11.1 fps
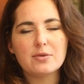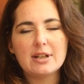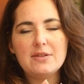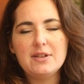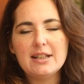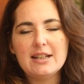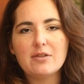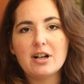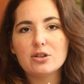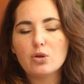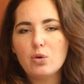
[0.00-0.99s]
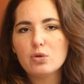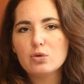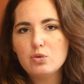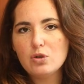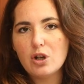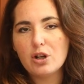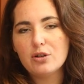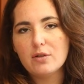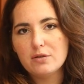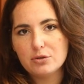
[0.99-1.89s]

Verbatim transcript: évitez d'avoir trop de couleurs dans vos